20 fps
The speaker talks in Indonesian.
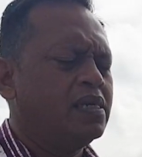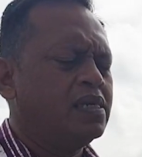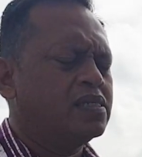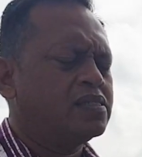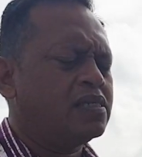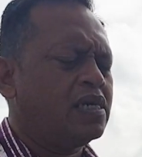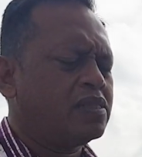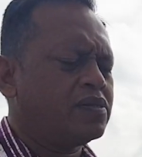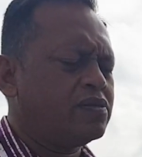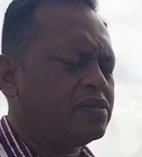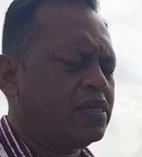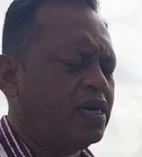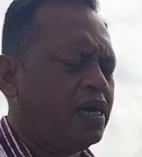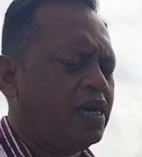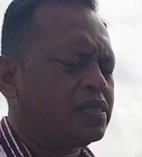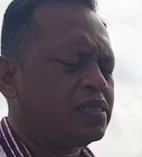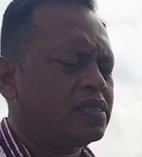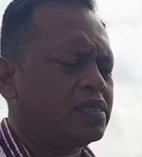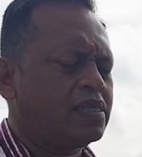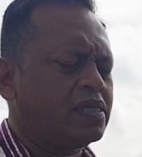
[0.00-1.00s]
Satu
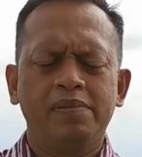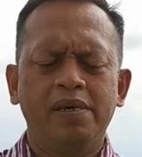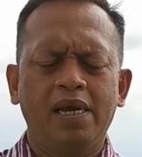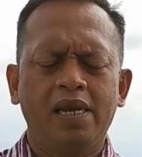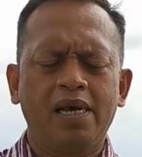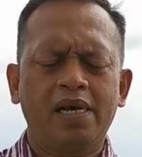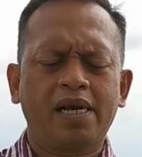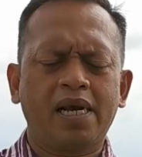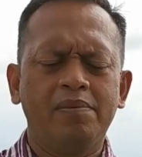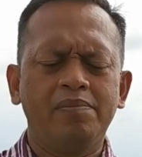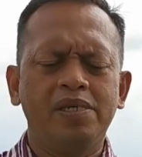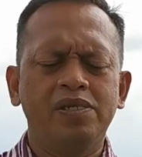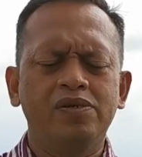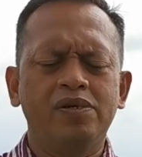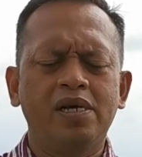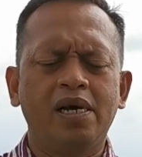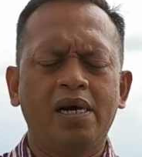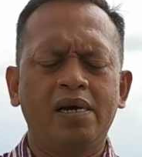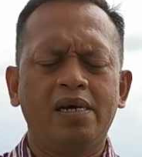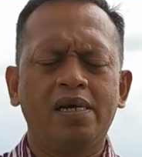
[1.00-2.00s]
saat biarlah
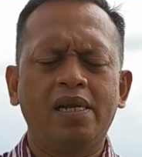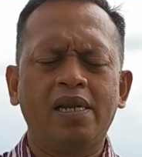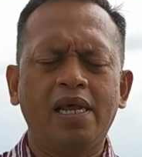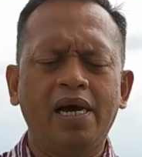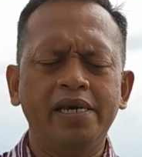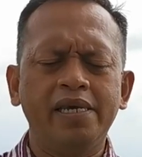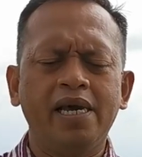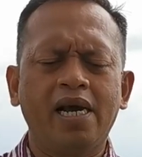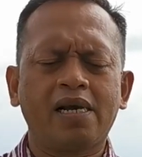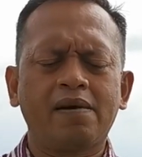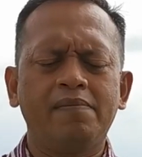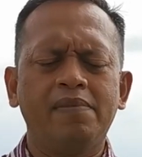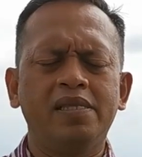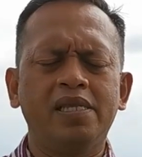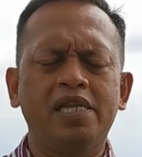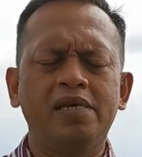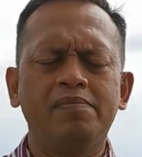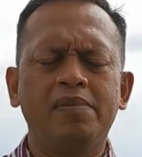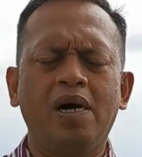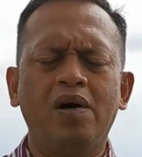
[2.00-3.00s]
kami juga layak
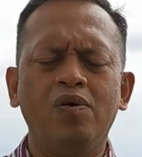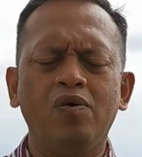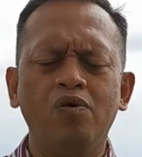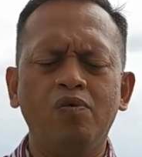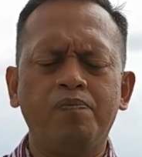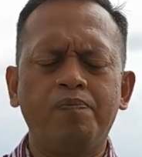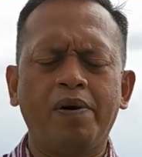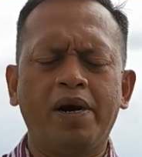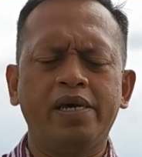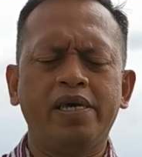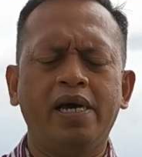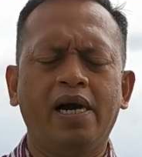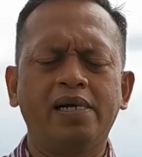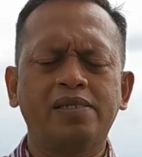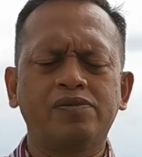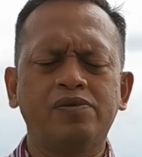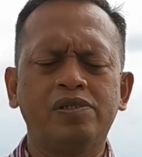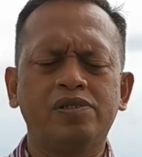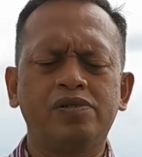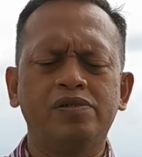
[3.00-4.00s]
menerima upah
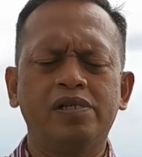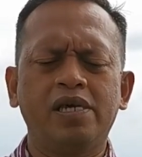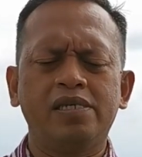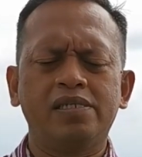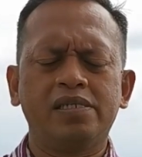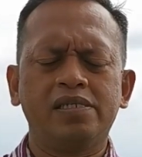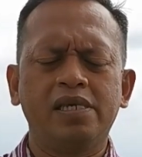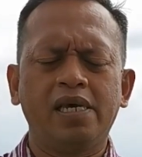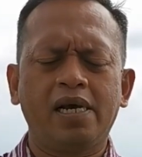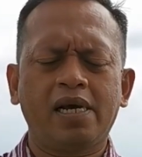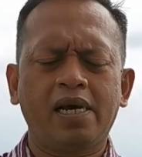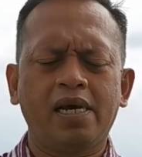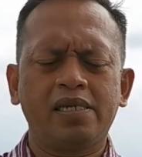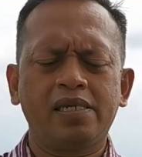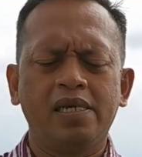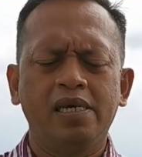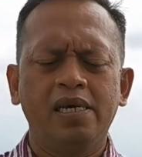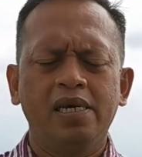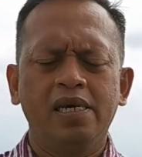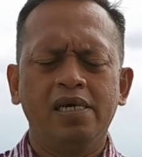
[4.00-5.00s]
yang Tuhan sudah
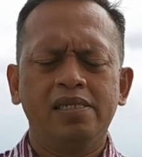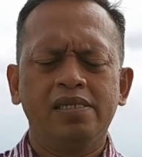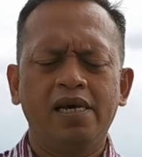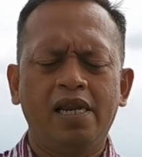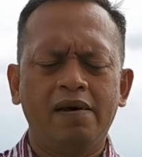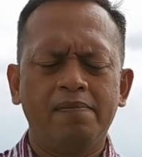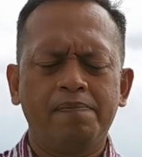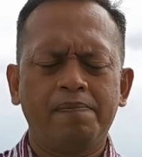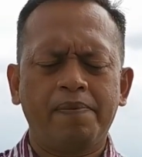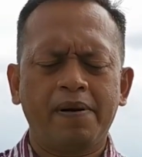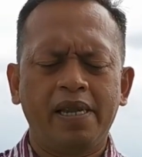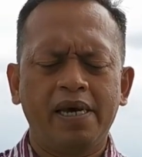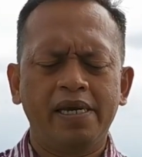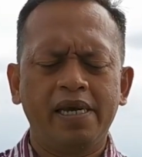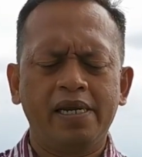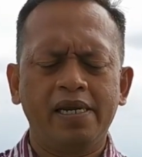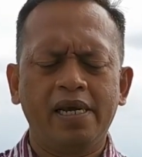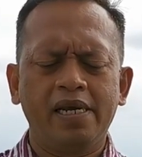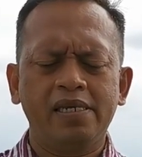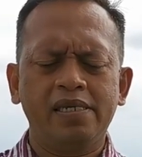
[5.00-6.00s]
sediakan dalam
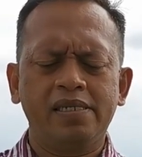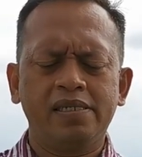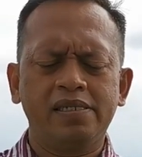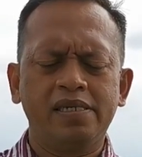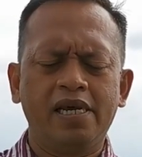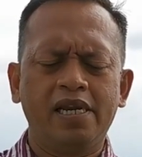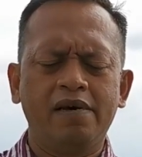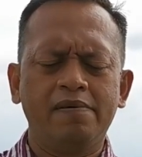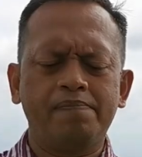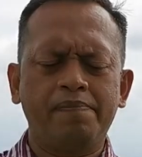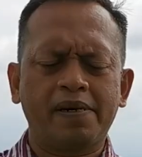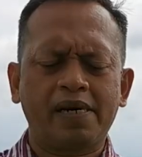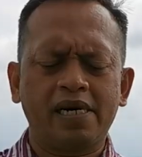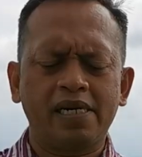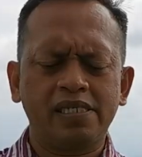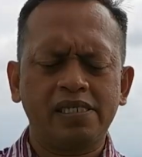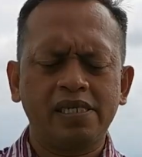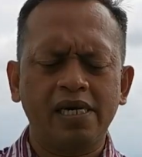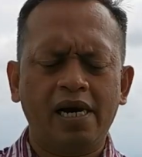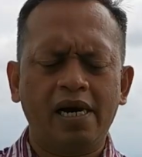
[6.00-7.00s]
pelayanan, dalam
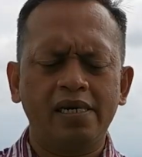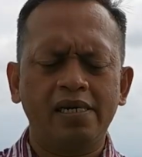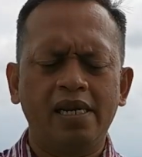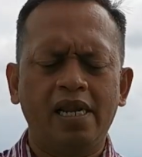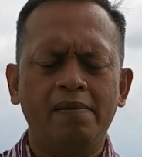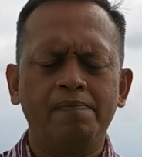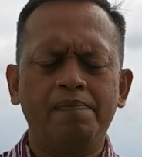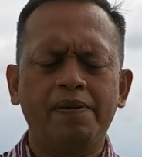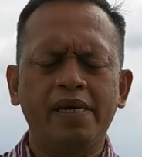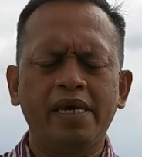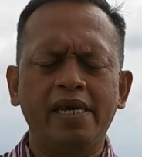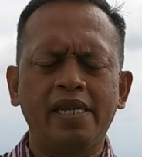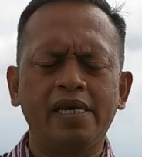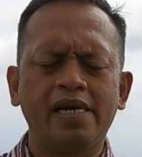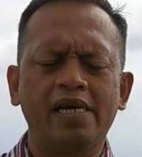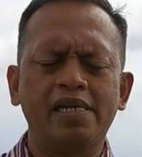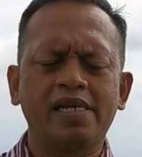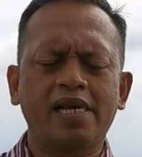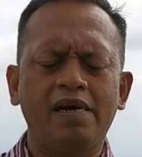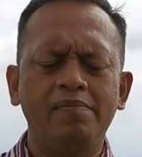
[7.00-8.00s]
pekerjaan, dalam
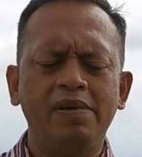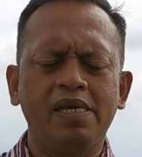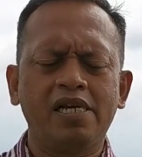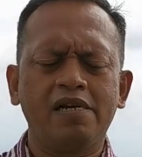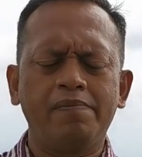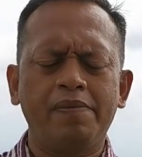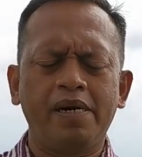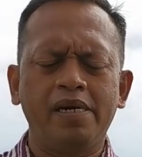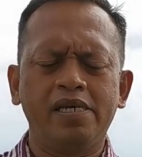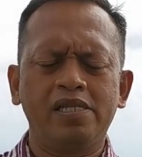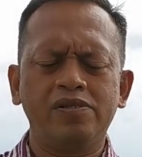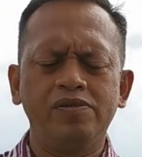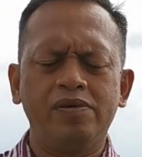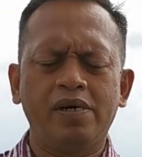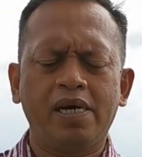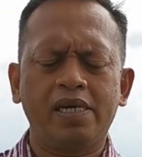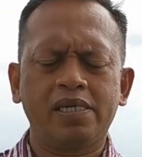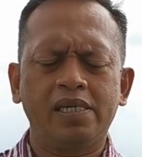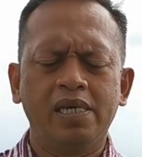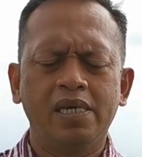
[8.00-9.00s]
pengiringan kami kepada
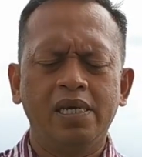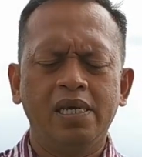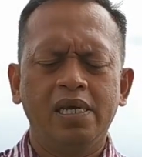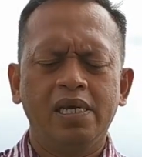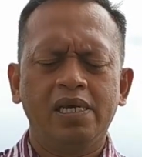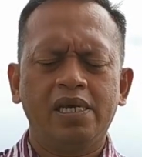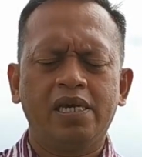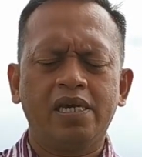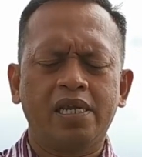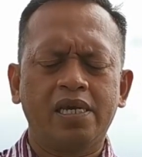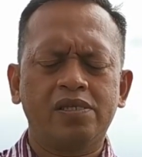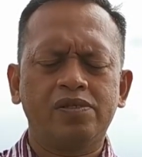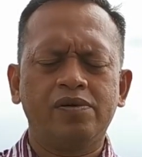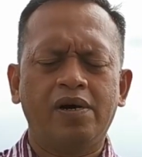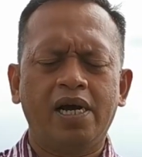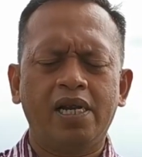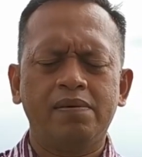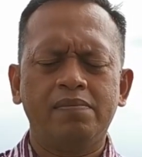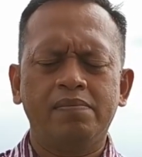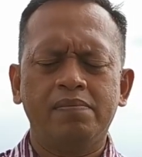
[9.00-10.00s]
Tuhan Kini
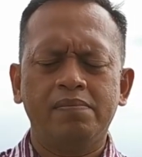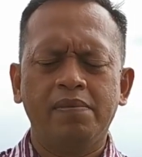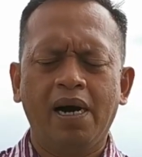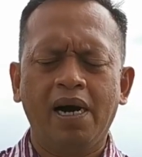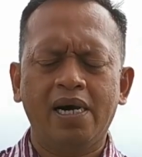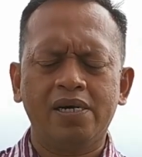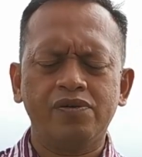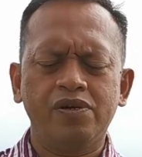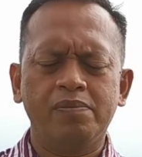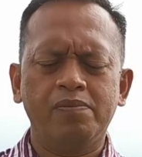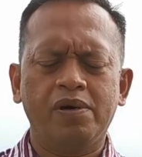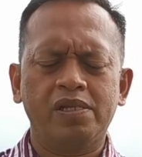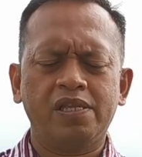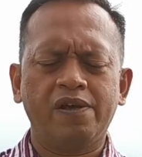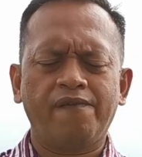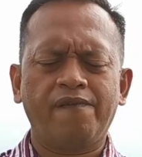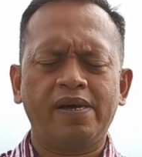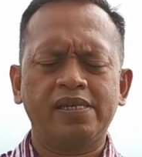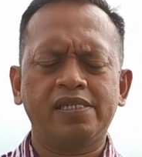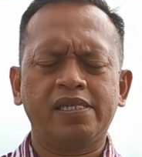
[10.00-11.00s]
Tuhan baharui
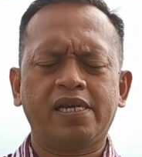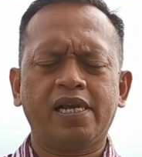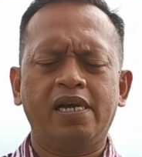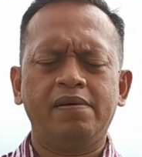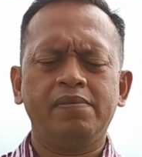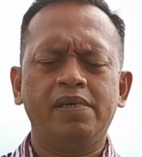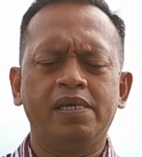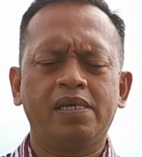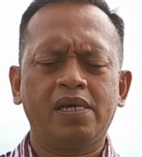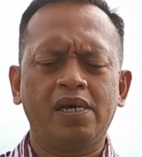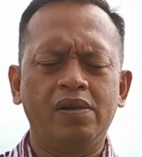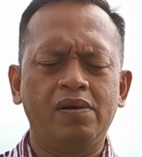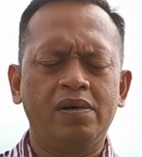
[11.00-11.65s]
motivasi kami.